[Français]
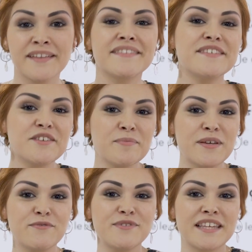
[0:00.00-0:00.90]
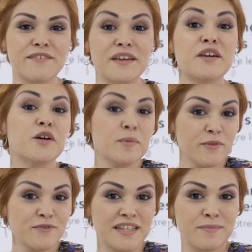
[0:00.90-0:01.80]
Désormais, vous savez
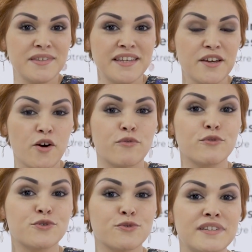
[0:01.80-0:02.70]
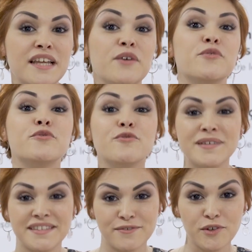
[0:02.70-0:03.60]
comment vous habiller en fonction de là où vous
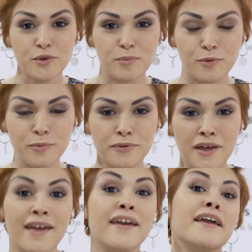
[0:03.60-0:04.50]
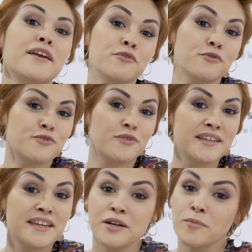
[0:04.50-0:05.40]
mettez votre pompe. Et donc vous
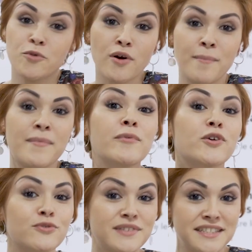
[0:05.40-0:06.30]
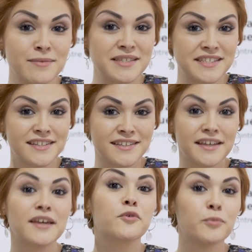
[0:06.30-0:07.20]
voyez comme quoi, même quand on est diabétique
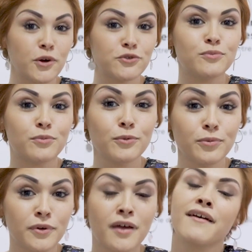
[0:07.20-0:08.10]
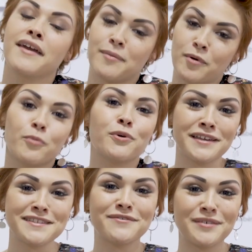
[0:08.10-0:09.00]
et qu'on porte une pompe, eh ben on peut
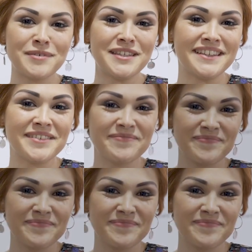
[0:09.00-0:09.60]
rester féminine.